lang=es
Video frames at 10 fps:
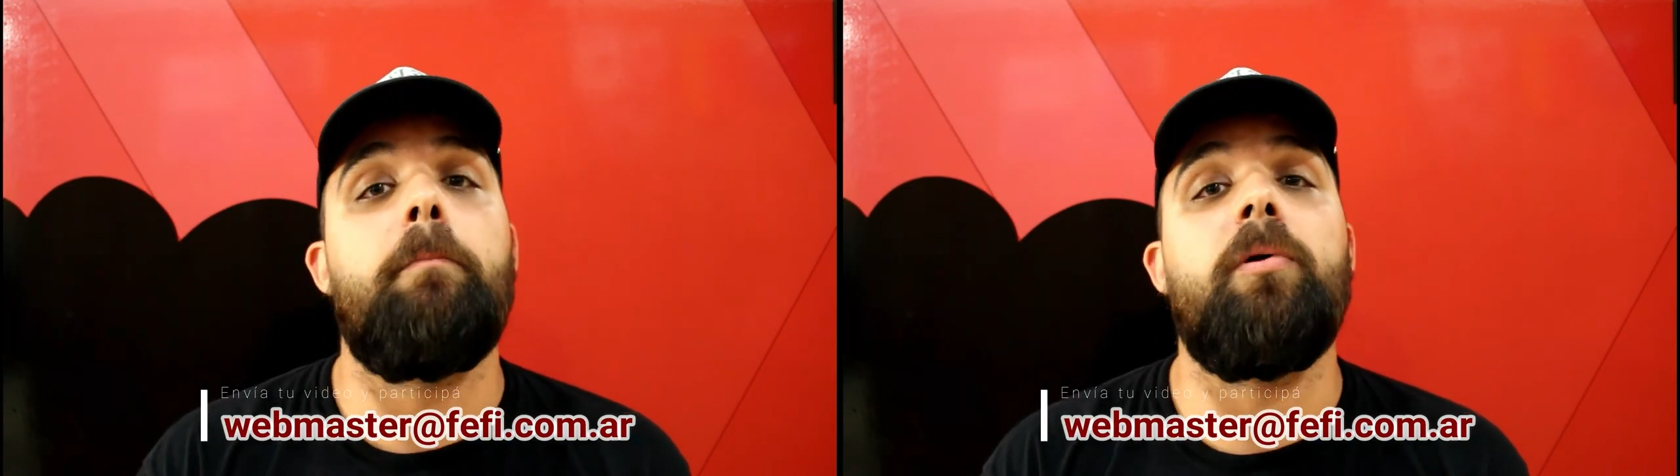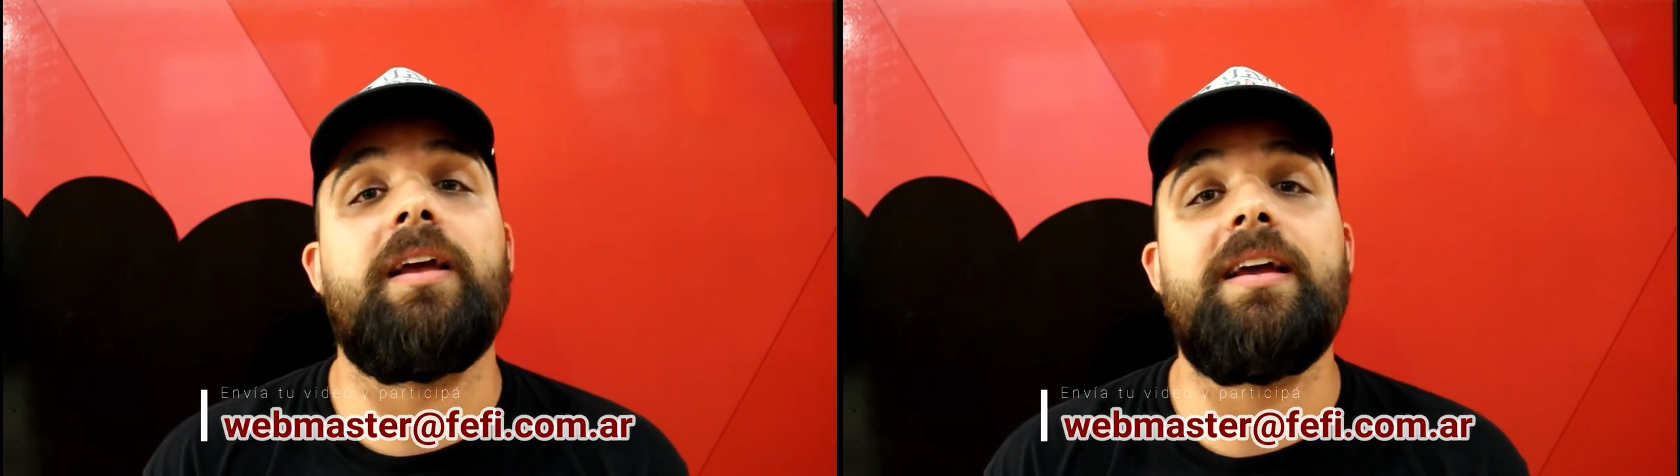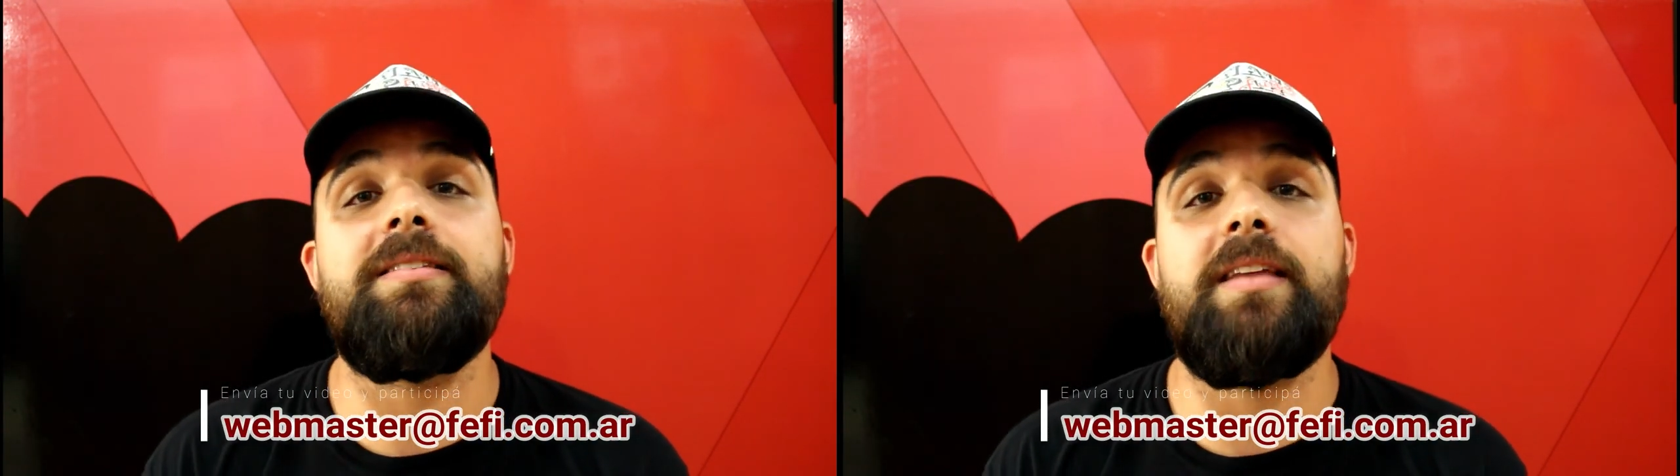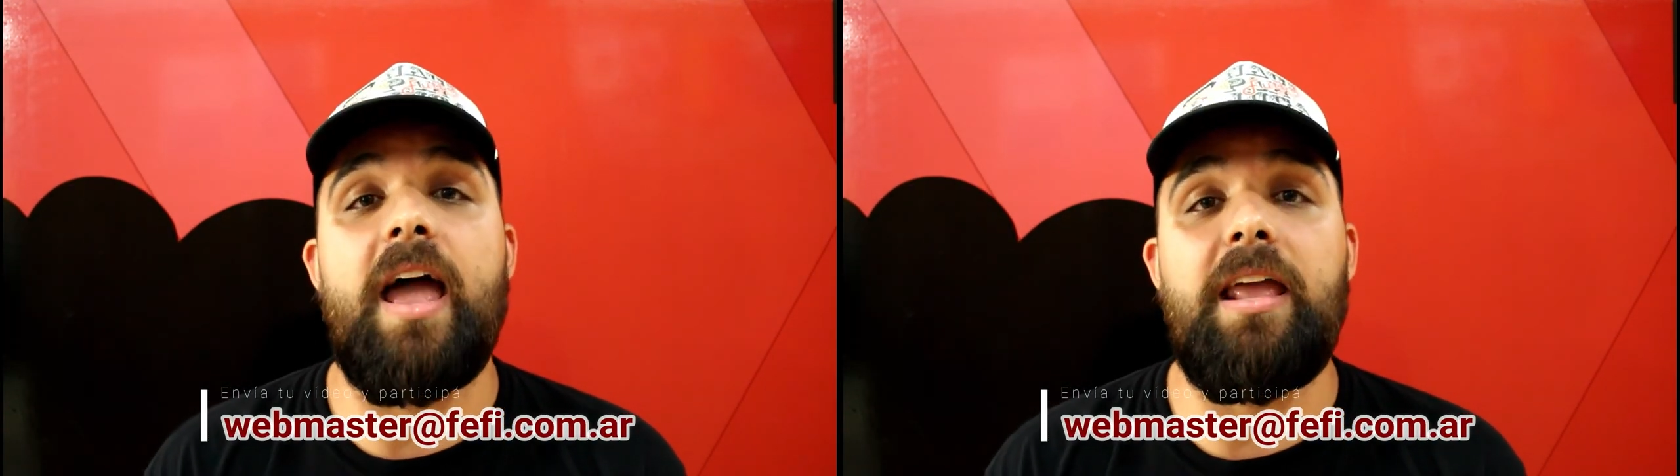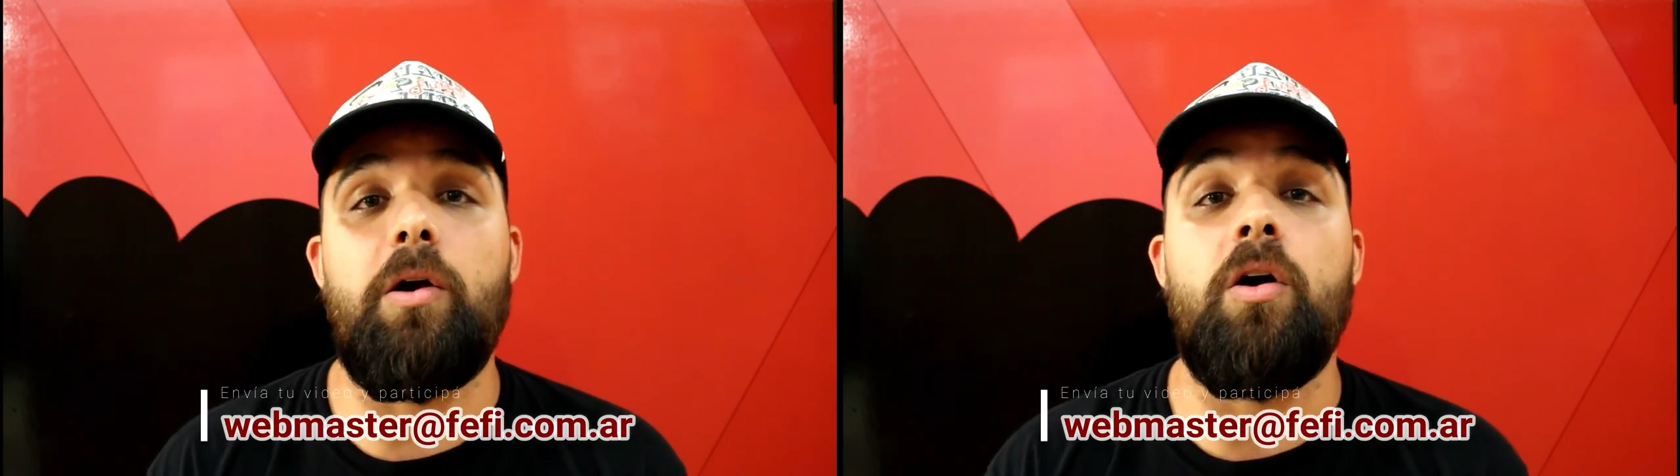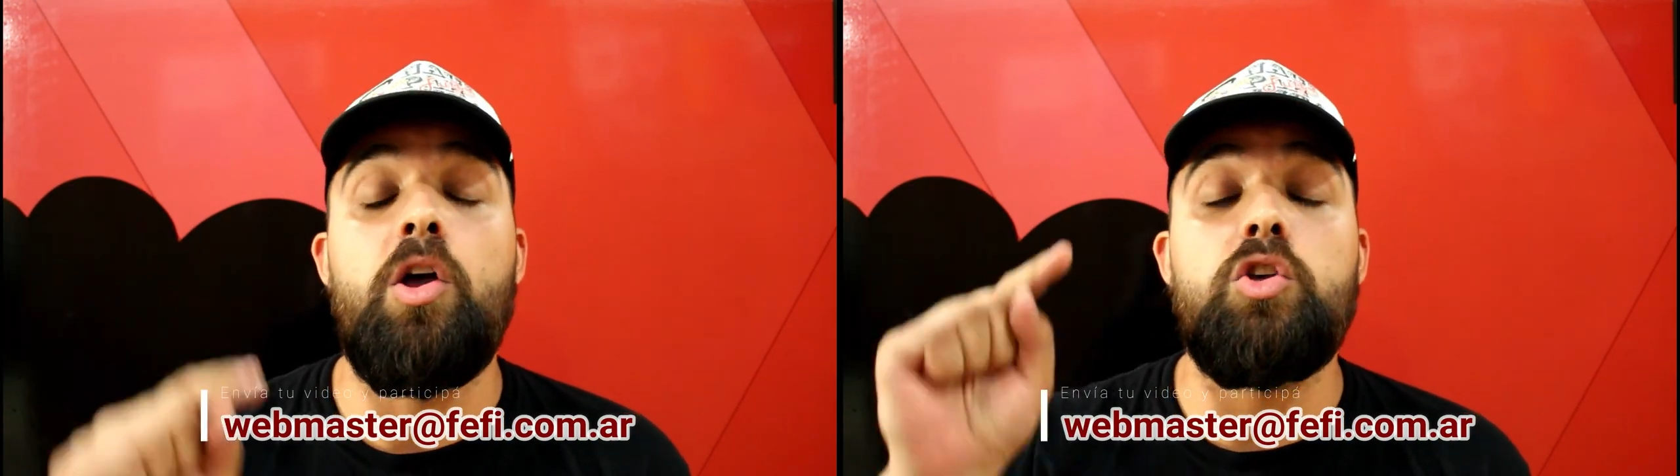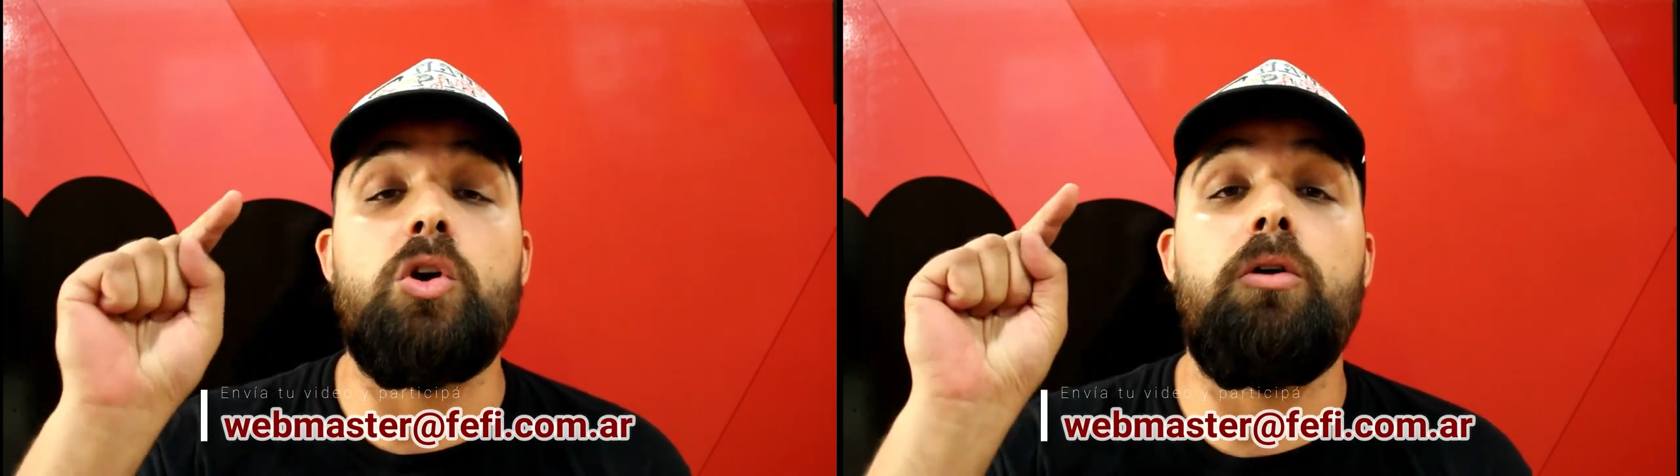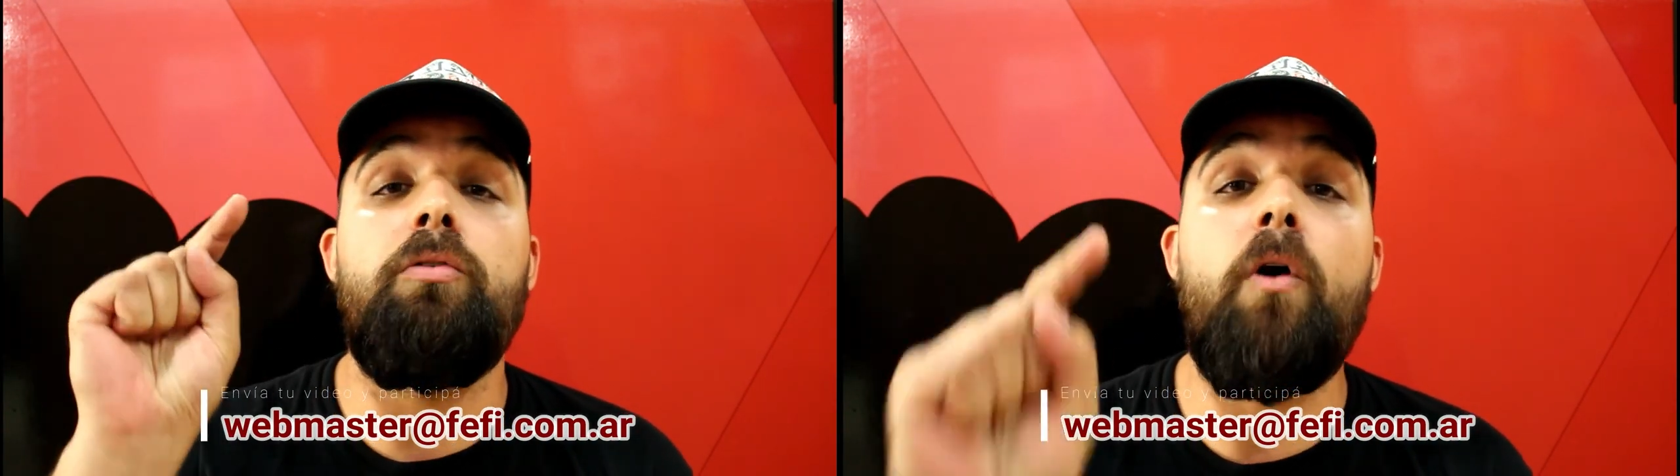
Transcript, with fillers: porque este año sos